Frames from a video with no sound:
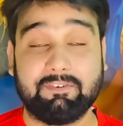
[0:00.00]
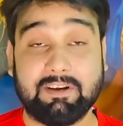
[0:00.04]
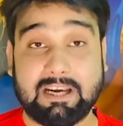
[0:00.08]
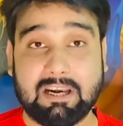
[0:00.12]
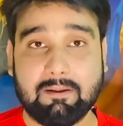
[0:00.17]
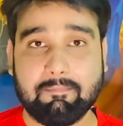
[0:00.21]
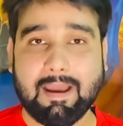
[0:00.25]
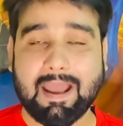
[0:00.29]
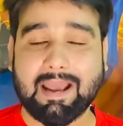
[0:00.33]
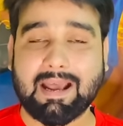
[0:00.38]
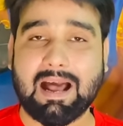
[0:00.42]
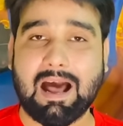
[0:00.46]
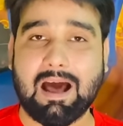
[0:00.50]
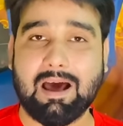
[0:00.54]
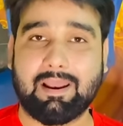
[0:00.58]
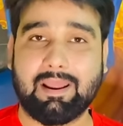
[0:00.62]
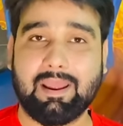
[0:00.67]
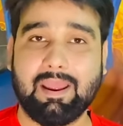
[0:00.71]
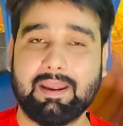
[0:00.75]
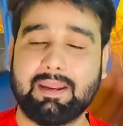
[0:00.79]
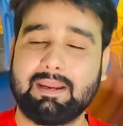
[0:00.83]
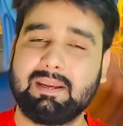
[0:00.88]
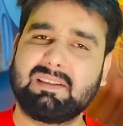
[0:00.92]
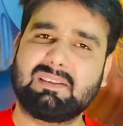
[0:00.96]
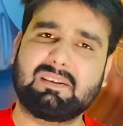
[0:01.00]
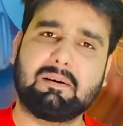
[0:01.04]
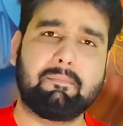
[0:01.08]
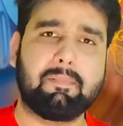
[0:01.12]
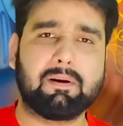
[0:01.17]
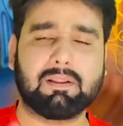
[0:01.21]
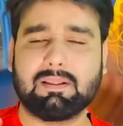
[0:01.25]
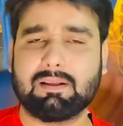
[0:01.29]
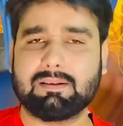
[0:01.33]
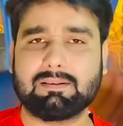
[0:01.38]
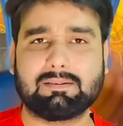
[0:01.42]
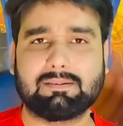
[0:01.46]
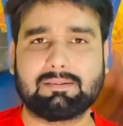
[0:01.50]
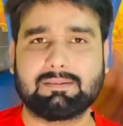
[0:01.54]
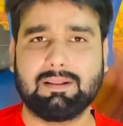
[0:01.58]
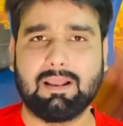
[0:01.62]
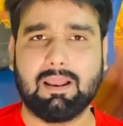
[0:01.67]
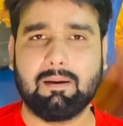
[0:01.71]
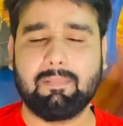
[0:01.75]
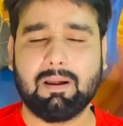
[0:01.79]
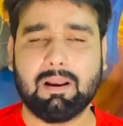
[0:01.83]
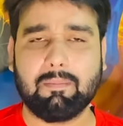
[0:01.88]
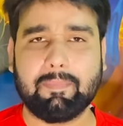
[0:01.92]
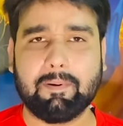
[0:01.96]
फीडबैक आ रहे हैं कि जबरदस्त
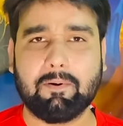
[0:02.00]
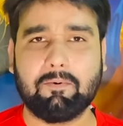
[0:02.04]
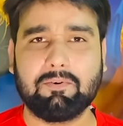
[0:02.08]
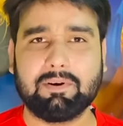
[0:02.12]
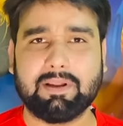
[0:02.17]
लेवल पे